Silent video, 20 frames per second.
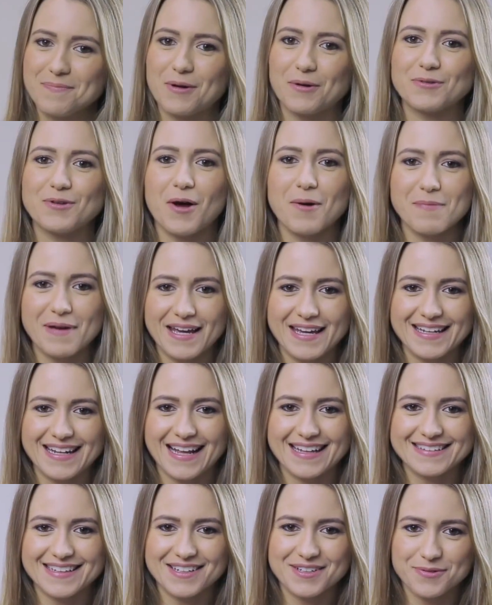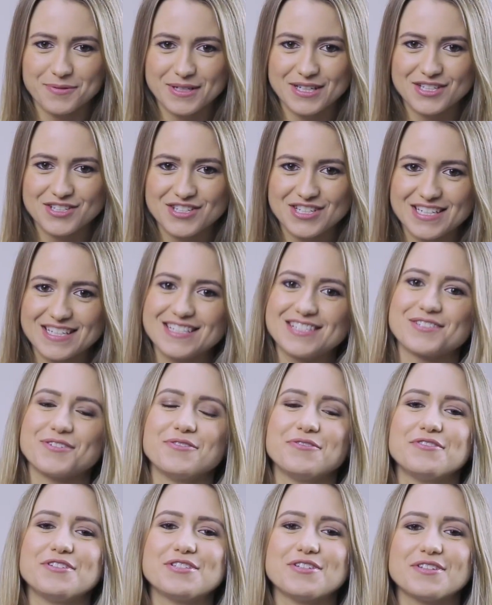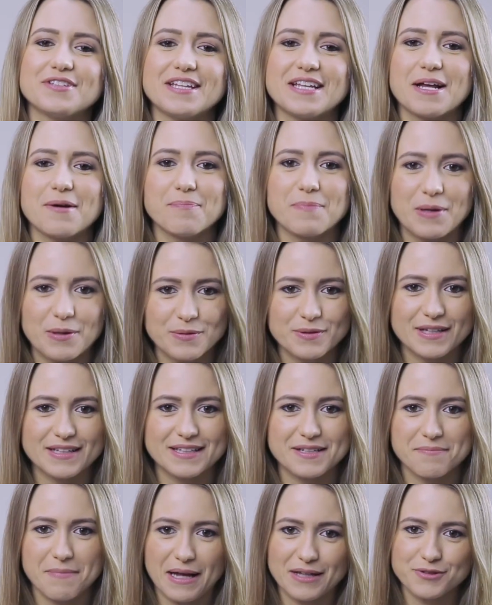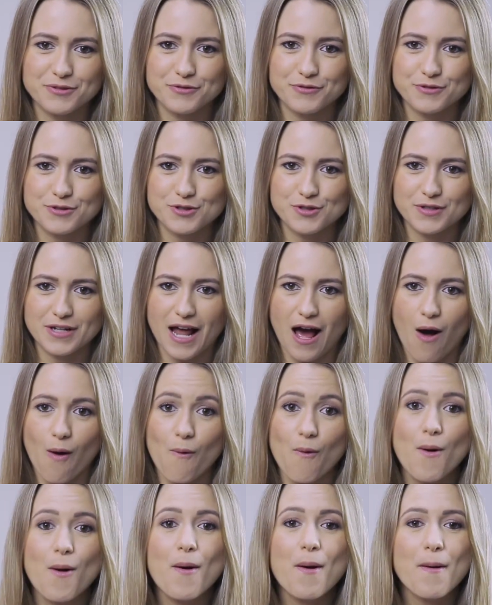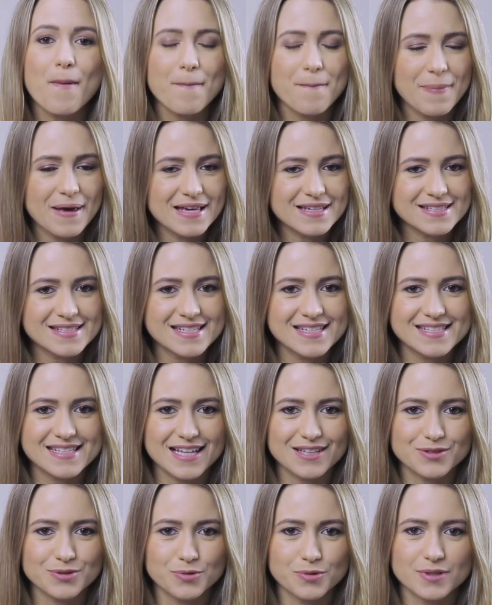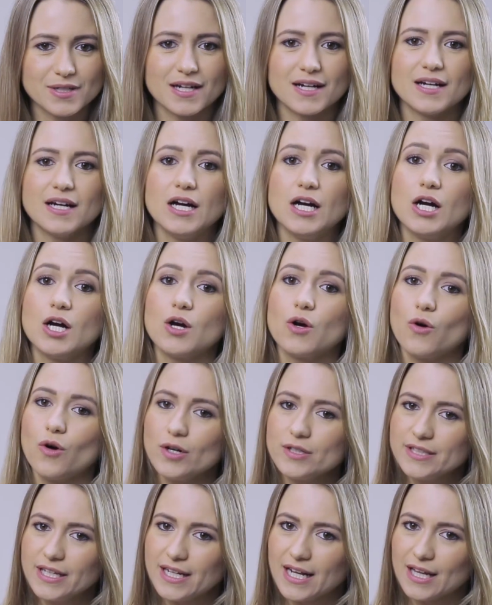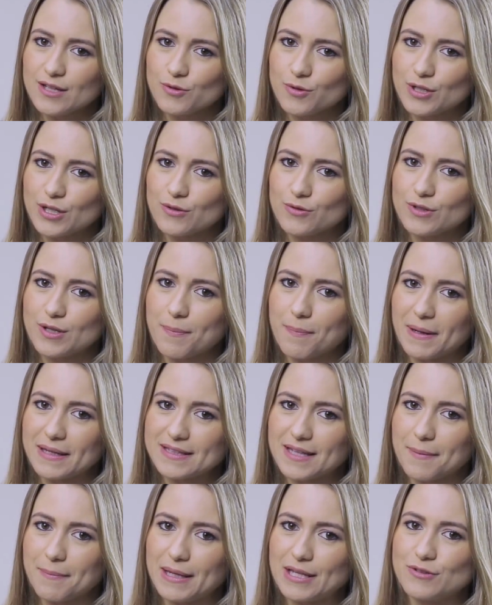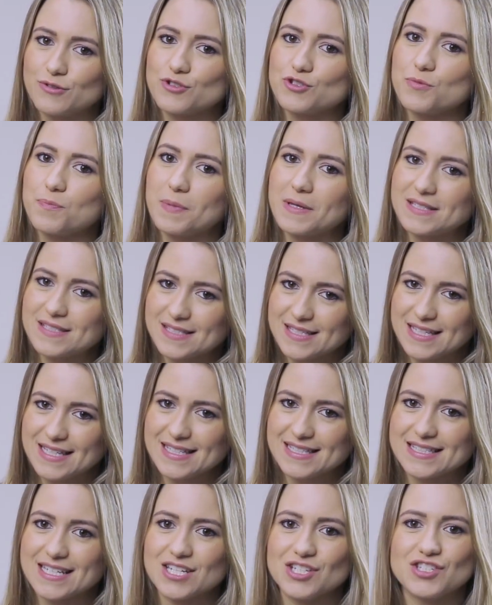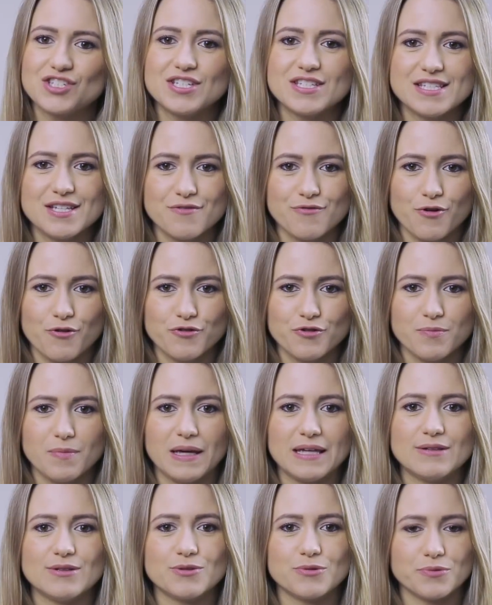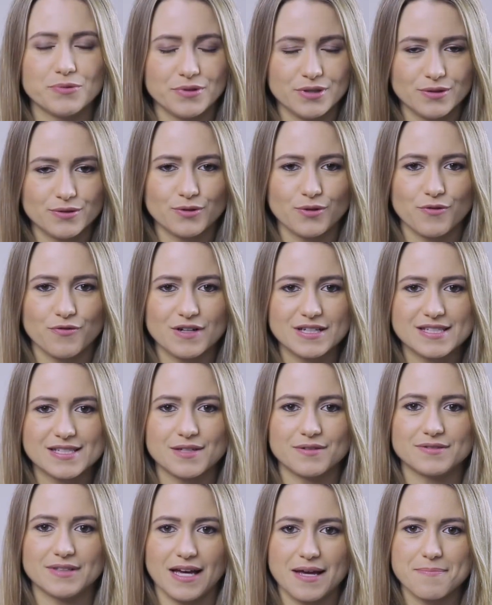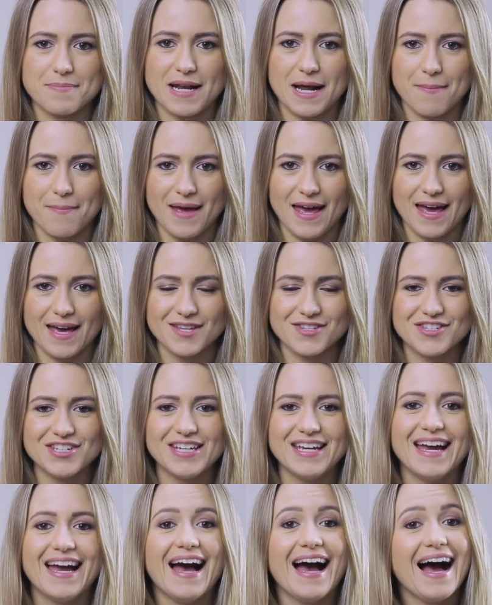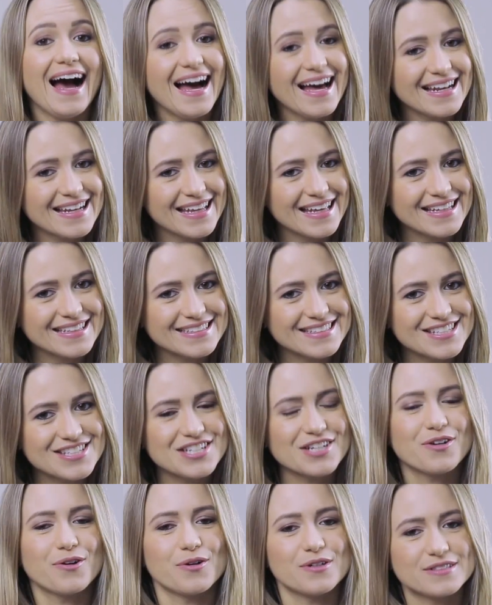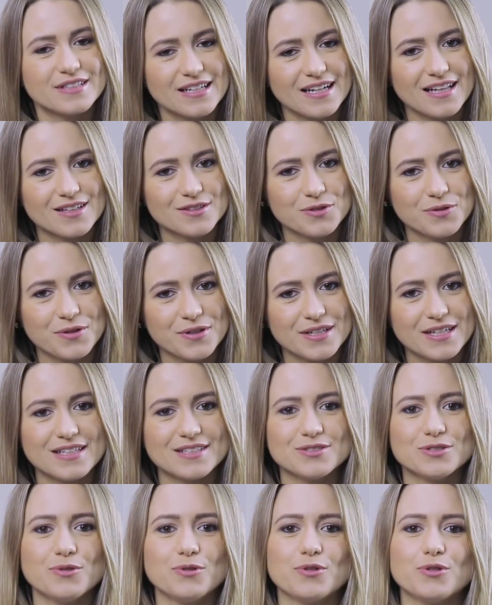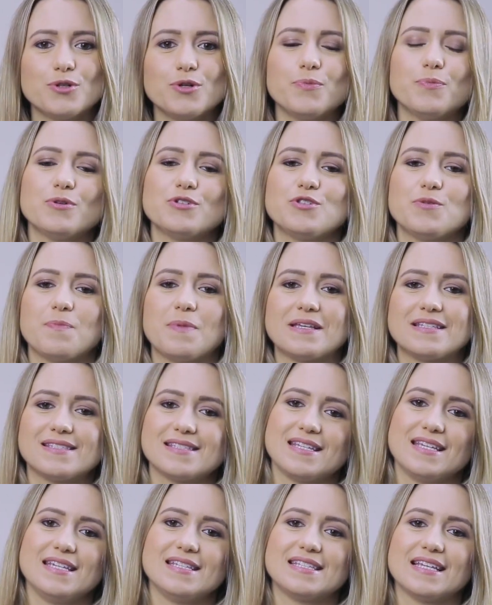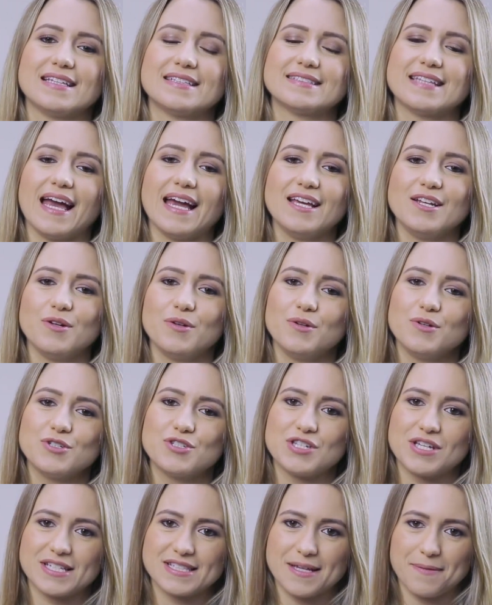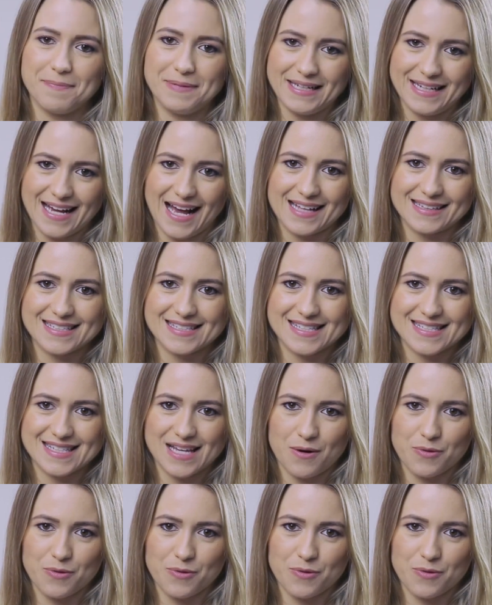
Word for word: Meu nome é Renata Guidi, sou fisioterapeuta dermatofuncional, pesquisadora, coordenadora do Departamento de Pesquisa, Desenvolvimento e Inovação da Ibramed, além de coordenadora do Grupo de Pesquisa em Tecnologias Aplicadas à